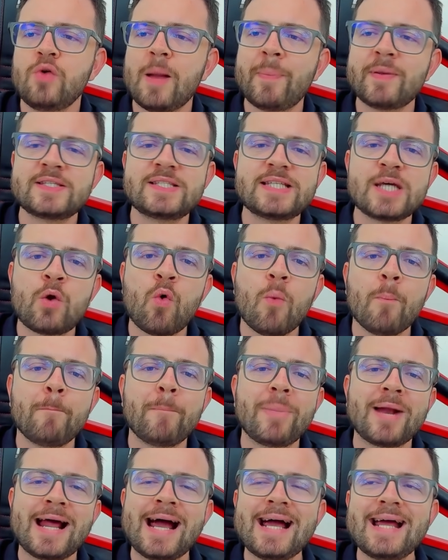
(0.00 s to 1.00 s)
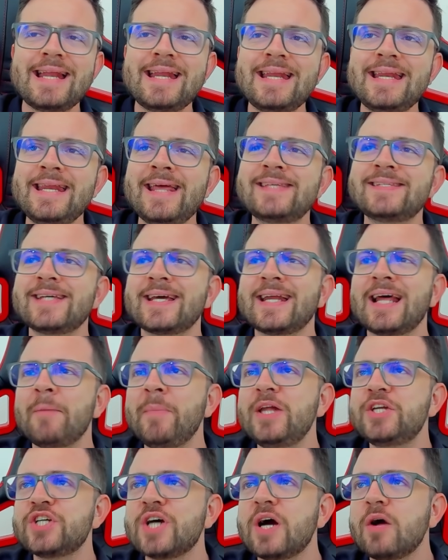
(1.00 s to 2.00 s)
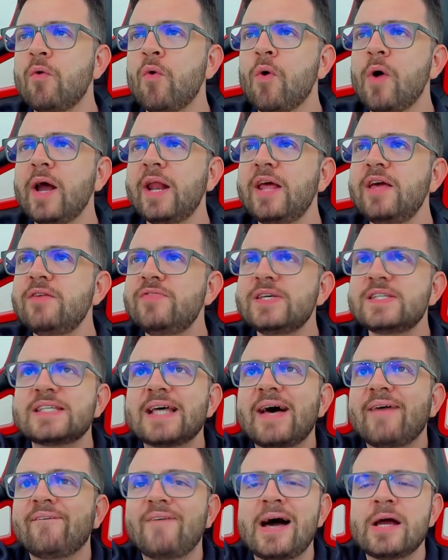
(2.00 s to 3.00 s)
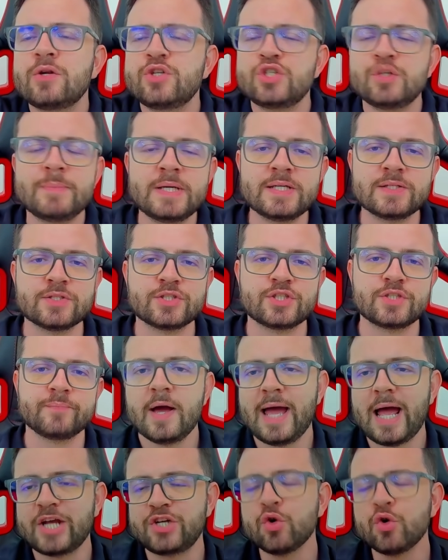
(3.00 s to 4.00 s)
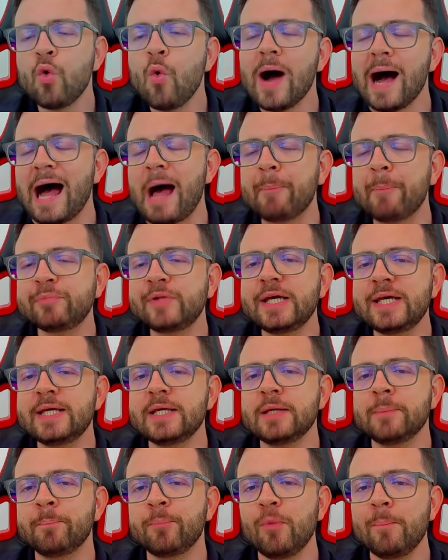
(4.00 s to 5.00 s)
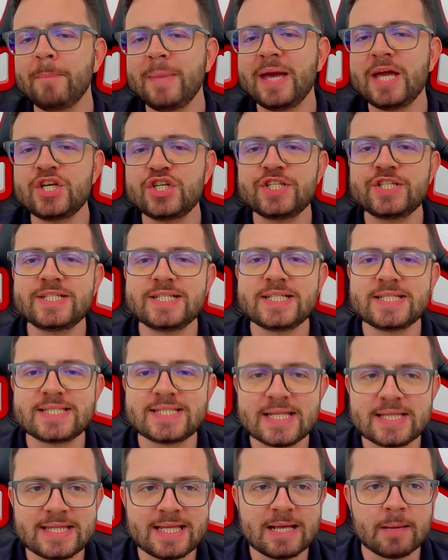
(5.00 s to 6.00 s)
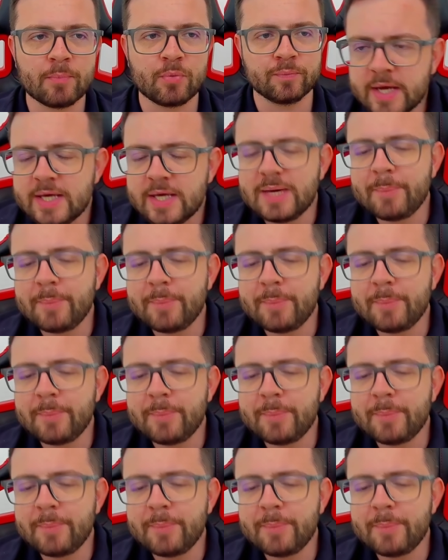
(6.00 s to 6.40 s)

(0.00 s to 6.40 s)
Não é para você comprar necessariamente agora e visar vários meses. É jogo rápido aqui, para o mês de setembro.